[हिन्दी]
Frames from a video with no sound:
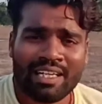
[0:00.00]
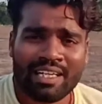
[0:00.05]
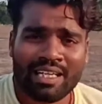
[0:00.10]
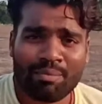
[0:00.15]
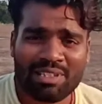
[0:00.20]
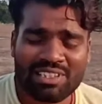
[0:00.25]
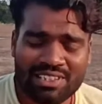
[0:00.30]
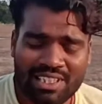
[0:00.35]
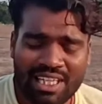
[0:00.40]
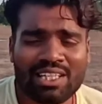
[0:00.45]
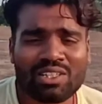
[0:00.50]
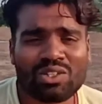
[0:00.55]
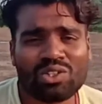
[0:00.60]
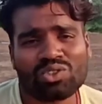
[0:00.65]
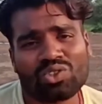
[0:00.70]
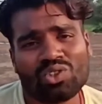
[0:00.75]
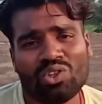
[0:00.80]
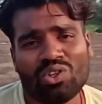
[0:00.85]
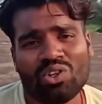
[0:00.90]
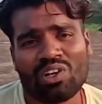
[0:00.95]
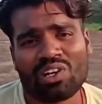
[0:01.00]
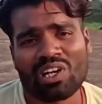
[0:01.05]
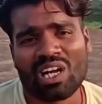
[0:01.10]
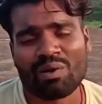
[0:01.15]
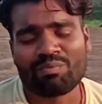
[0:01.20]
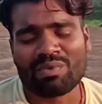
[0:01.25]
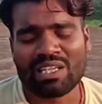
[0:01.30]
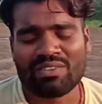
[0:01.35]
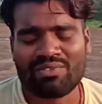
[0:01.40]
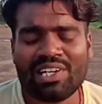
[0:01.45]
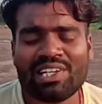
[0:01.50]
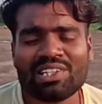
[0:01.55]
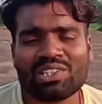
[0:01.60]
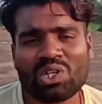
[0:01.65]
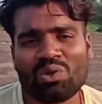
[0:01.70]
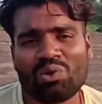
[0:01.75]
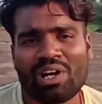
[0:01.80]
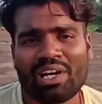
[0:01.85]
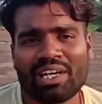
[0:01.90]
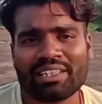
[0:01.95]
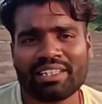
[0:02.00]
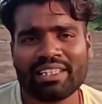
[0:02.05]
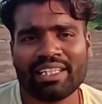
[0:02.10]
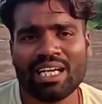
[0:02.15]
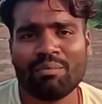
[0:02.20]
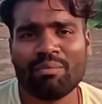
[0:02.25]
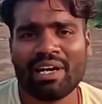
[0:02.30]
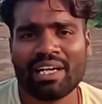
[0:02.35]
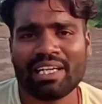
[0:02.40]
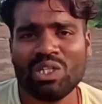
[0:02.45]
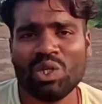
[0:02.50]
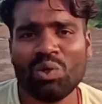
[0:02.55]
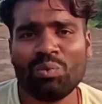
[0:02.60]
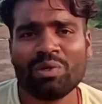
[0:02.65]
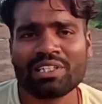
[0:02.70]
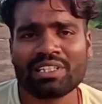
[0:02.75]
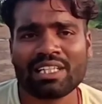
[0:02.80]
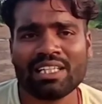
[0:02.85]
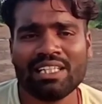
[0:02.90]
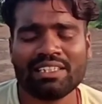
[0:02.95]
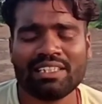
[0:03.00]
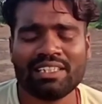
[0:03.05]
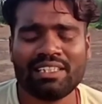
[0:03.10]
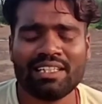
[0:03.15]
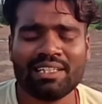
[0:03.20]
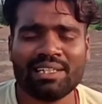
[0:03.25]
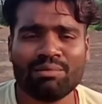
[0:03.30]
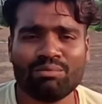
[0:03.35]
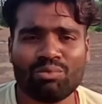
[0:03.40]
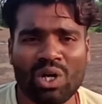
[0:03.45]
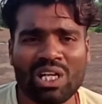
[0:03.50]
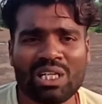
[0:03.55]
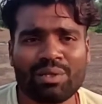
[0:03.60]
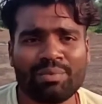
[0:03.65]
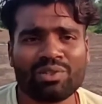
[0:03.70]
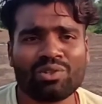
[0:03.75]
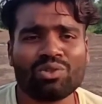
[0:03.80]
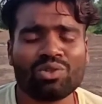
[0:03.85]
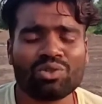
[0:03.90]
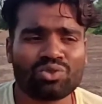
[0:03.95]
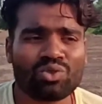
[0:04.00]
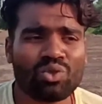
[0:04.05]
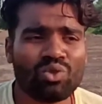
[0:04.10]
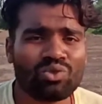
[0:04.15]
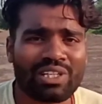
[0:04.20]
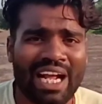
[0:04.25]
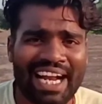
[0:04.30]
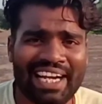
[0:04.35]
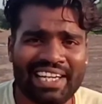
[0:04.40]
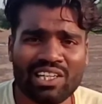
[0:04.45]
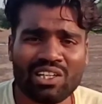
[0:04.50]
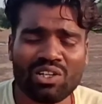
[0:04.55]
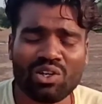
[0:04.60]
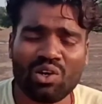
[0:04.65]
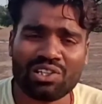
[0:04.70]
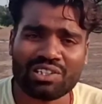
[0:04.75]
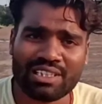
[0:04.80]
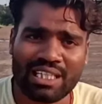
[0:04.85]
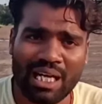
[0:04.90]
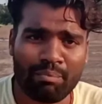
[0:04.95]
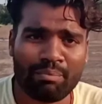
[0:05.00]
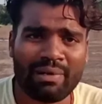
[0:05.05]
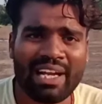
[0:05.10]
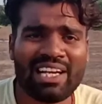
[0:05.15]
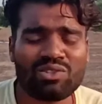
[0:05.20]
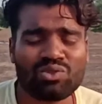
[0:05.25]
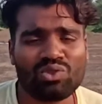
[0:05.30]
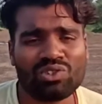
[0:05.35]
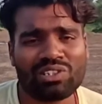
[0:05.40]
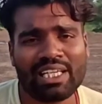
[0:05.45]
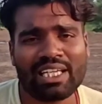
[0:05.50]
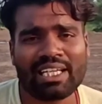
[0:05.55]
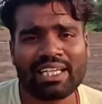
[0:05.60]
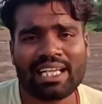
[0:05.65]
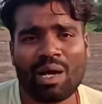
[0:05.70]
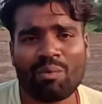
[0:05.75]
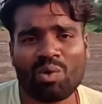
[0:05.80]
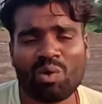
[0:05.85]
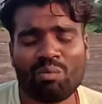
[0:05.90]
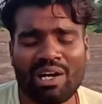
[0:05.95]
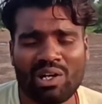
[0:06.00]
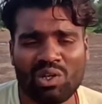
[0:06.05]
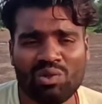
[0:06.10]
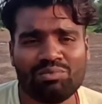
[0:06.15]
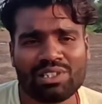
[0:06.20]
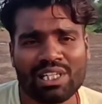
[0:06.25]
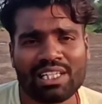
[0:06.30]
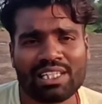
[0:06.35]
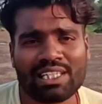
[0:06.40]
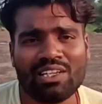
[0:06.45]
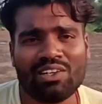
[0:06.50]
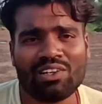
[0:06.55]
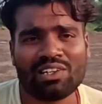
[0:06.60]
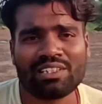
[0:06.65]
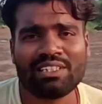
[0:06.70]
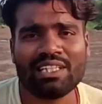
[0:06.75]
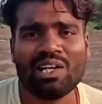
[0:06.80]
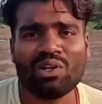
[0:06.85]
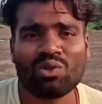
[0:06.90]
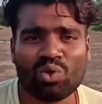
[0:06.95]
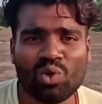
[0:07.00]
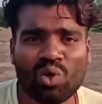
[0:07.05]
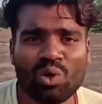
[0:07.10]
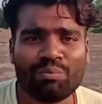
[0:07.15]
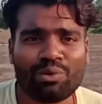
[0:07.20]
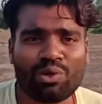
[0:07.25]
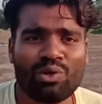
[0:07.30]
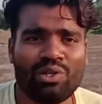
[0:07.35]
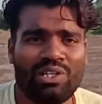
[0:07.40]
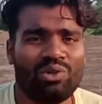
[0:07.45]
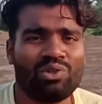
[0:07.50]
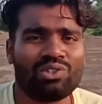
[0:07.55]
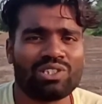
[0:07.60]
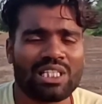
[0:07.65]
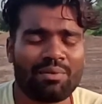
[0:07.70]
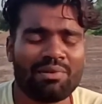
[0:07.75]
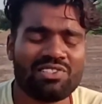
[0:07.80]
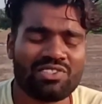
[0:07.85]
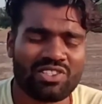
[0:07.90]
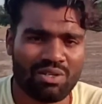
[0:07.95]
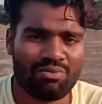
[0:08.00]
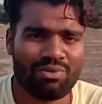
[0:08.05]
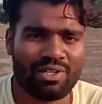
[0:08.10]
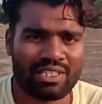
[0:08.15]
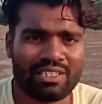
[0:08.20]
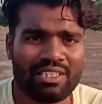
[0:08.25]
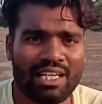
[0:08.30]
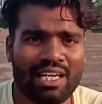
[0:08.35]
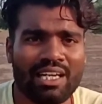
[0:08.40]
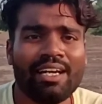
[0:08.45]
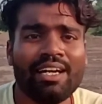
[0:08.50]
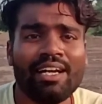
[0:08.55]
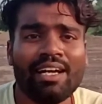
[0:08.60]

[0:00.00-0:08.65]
नमस्कार दोस्तों और आपका फिर स्वागत है हमारे यूट्यूब चैनल दिलेलन वॉइस पे तो दोस्तों टाइटल और थंबनेल्स को देख के आपको मालूम चल गया होगा जी हाँ गोप्रो हीरो सेवन सिल्वर जी हाँ